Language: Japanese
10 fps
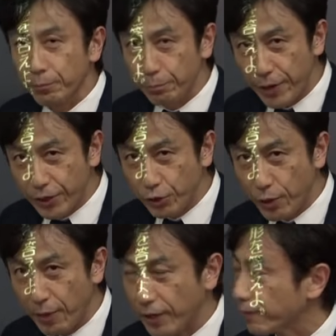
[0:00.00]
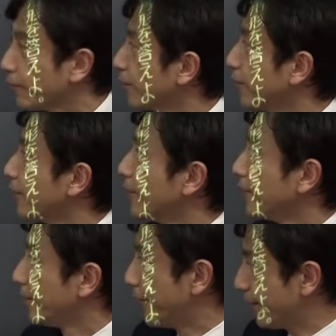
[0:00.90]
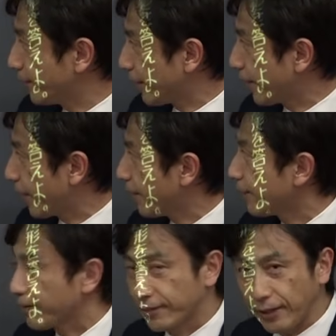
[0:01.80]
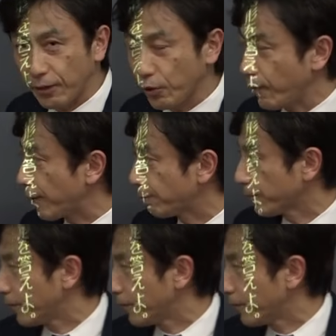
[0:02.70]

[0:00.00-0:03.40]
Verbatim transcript: 名詞の上は連帯形、だからこれは